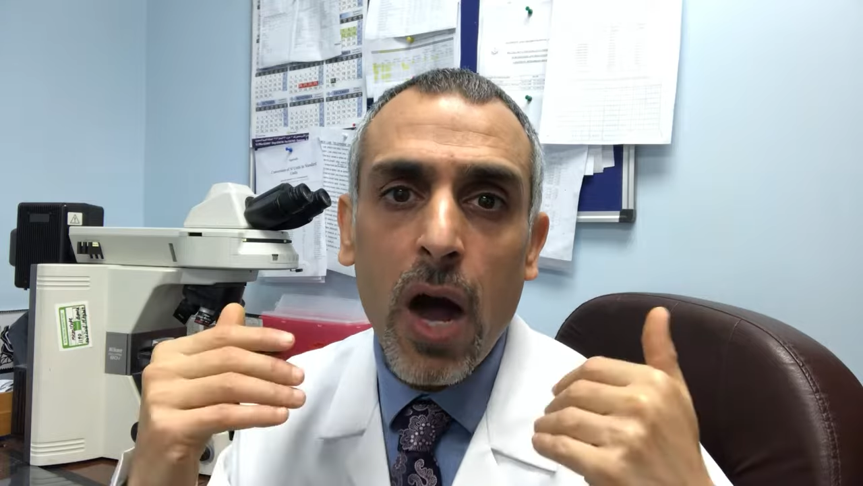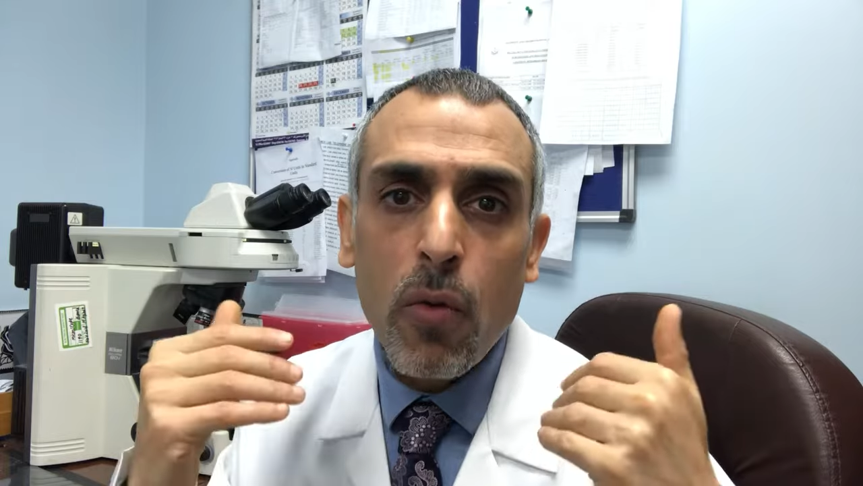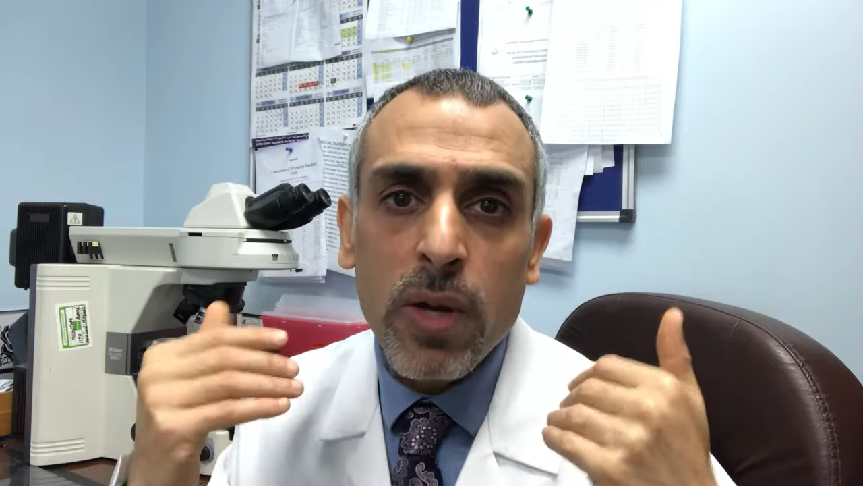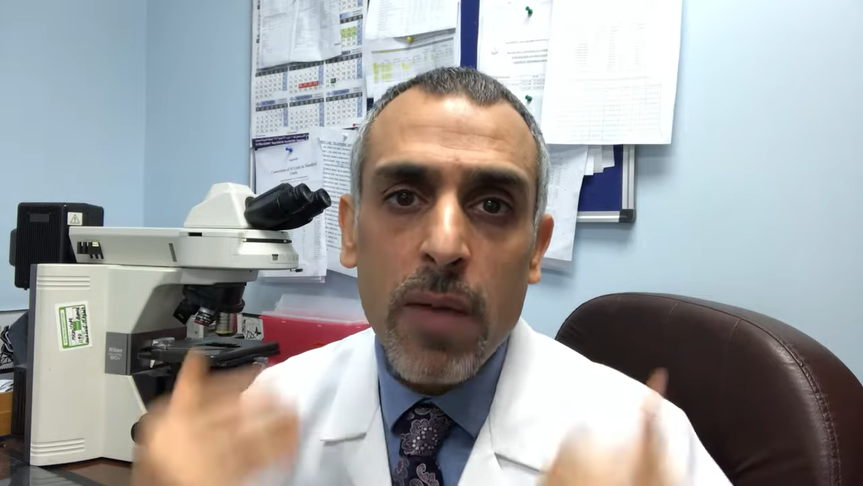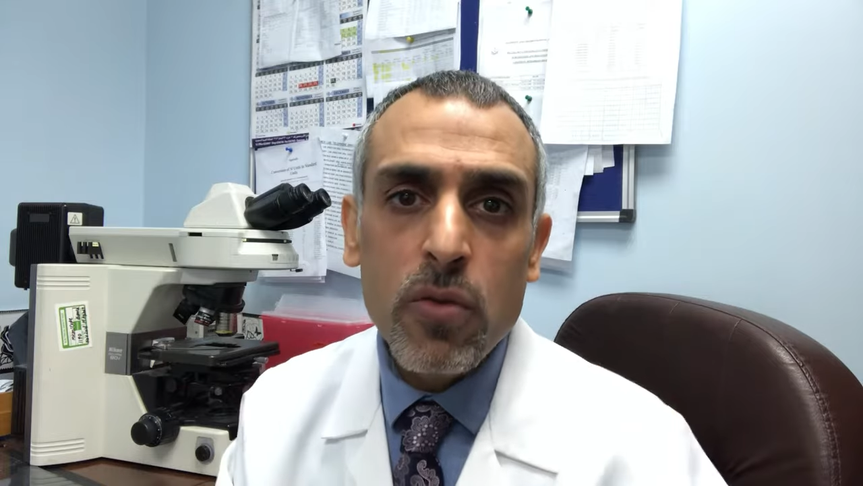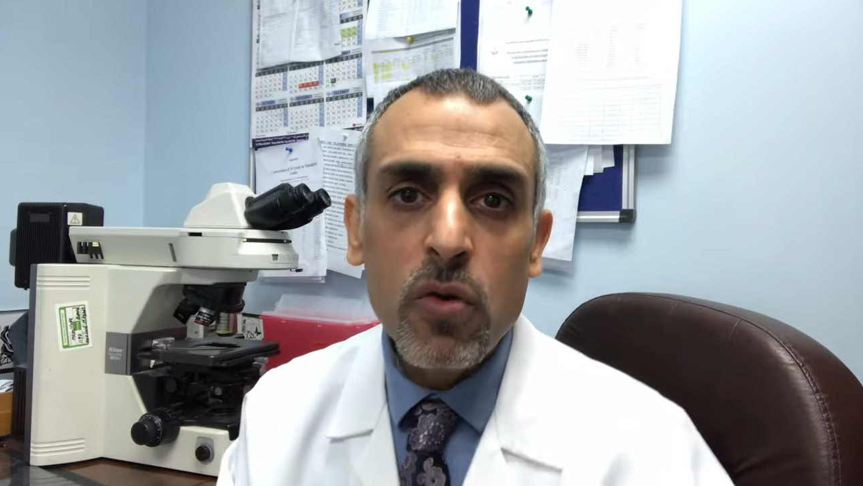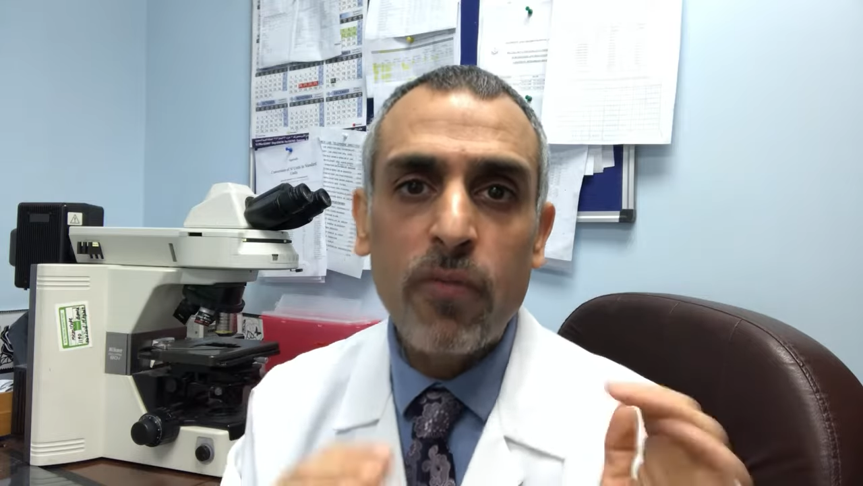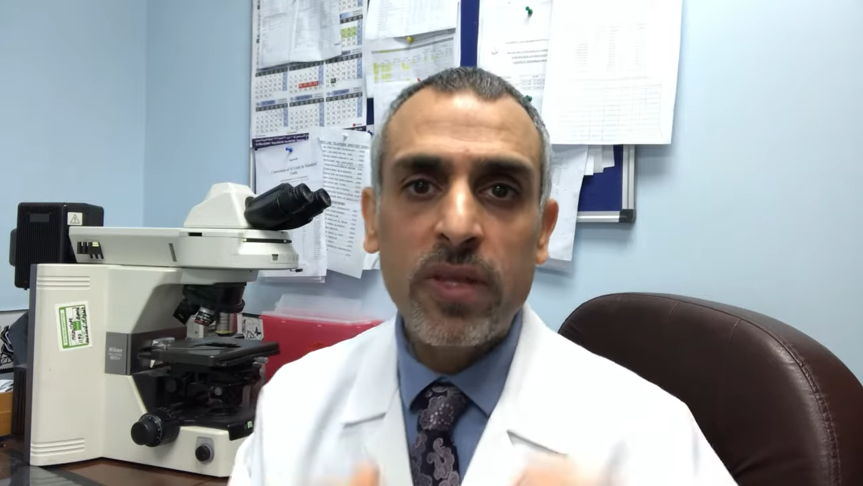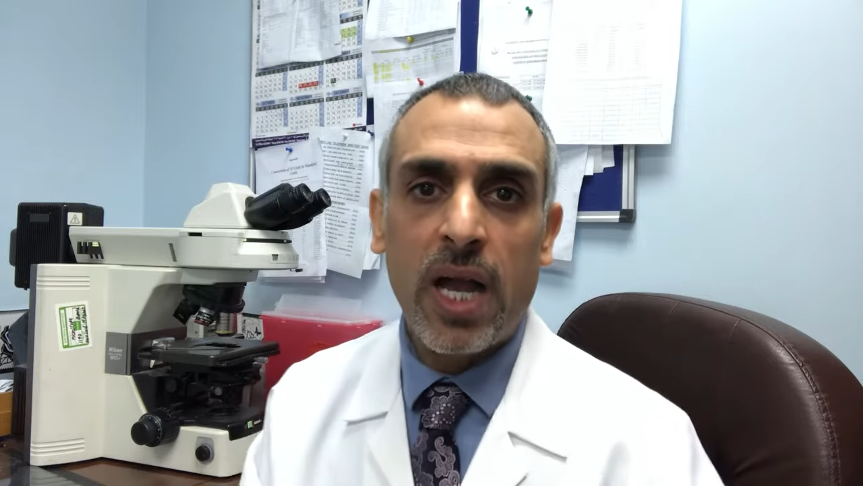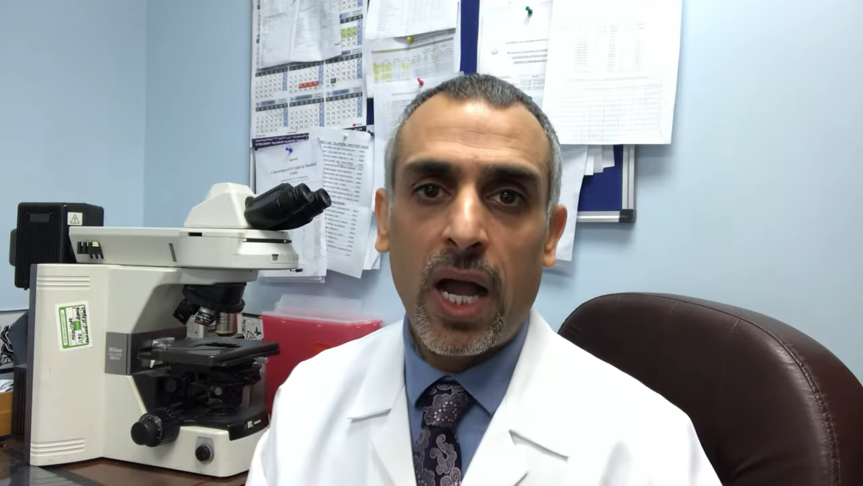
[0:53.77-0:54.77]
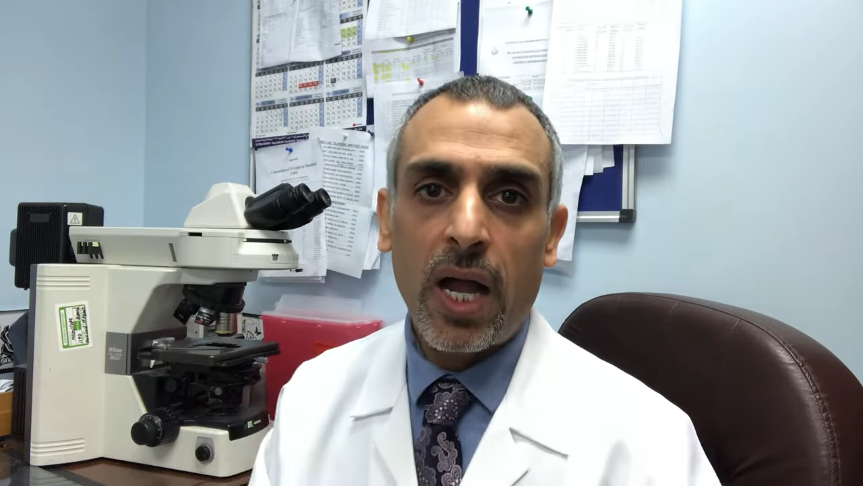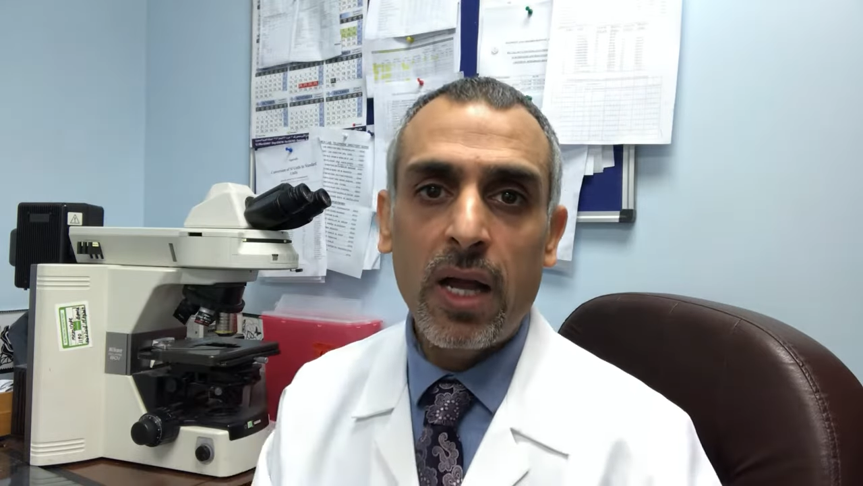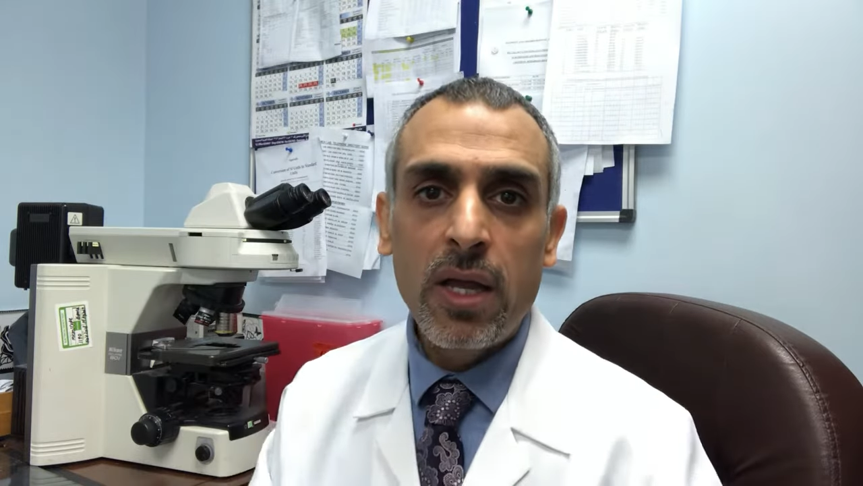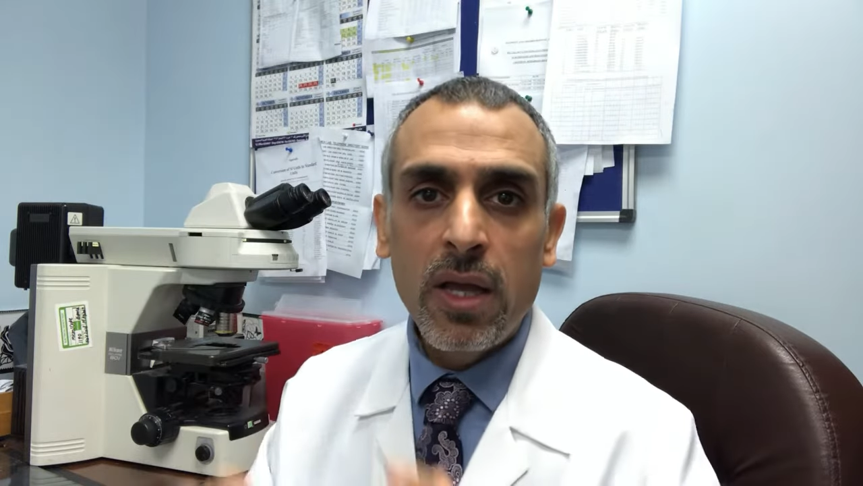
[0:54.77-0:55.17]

أو لم يفتح